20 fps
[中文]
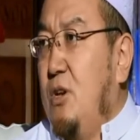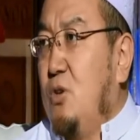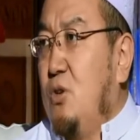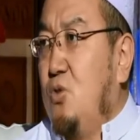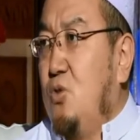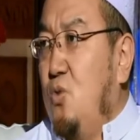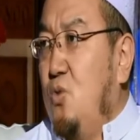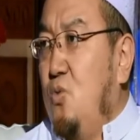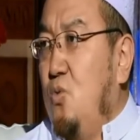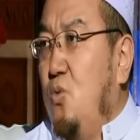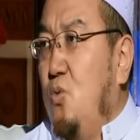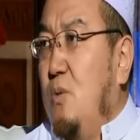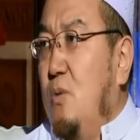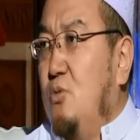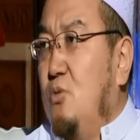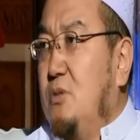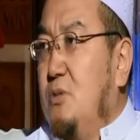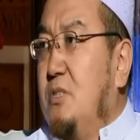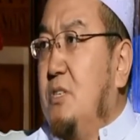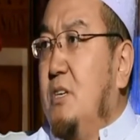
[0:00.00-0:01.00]
中国
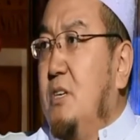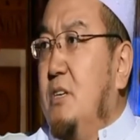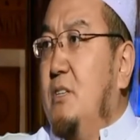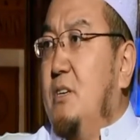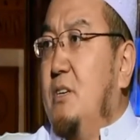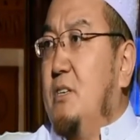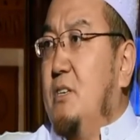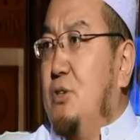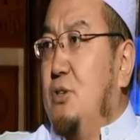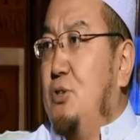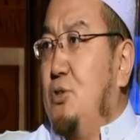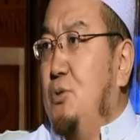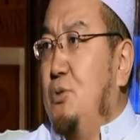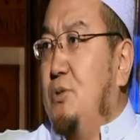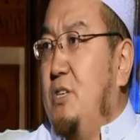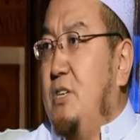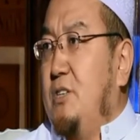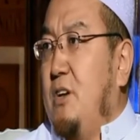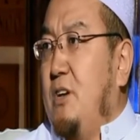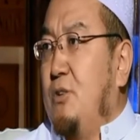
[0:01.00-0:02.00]
穆斯林的这个群
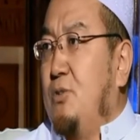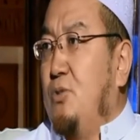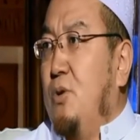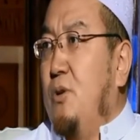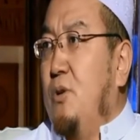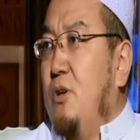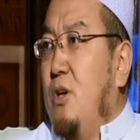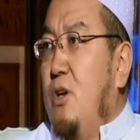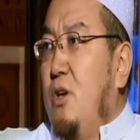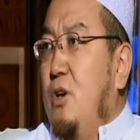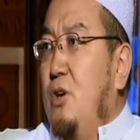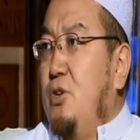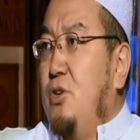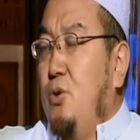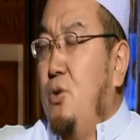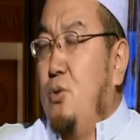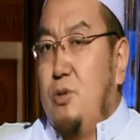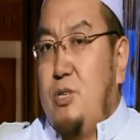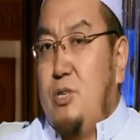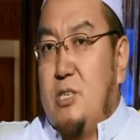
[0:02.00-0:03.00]
体当中，
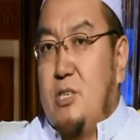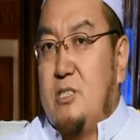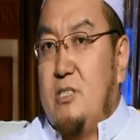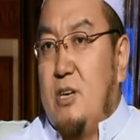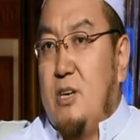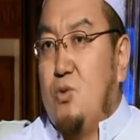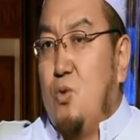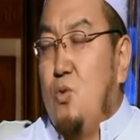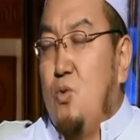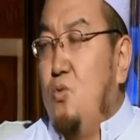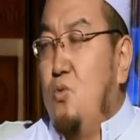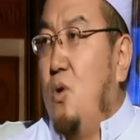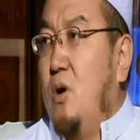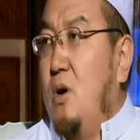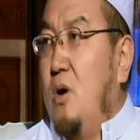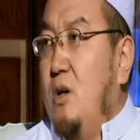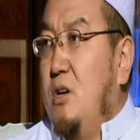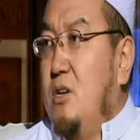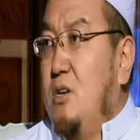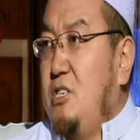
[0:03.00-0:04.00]
尤其是在中
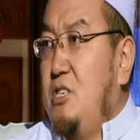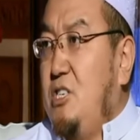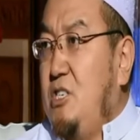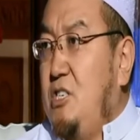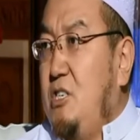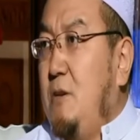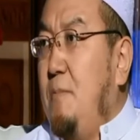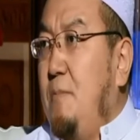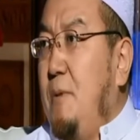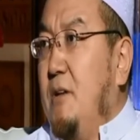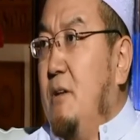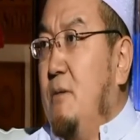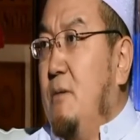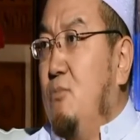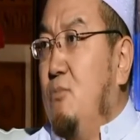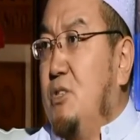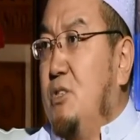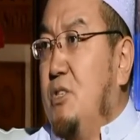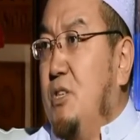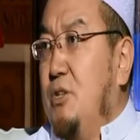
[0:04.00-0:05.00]
国西北的穆
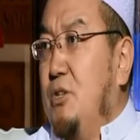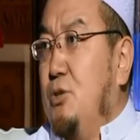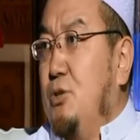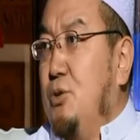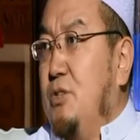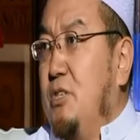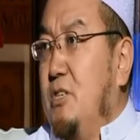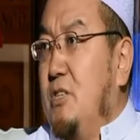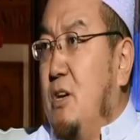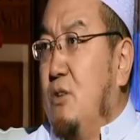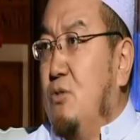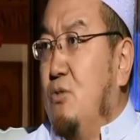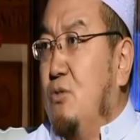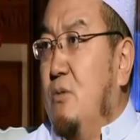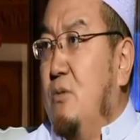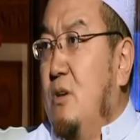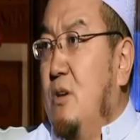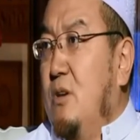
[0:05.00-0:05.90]
斯林的群体当中，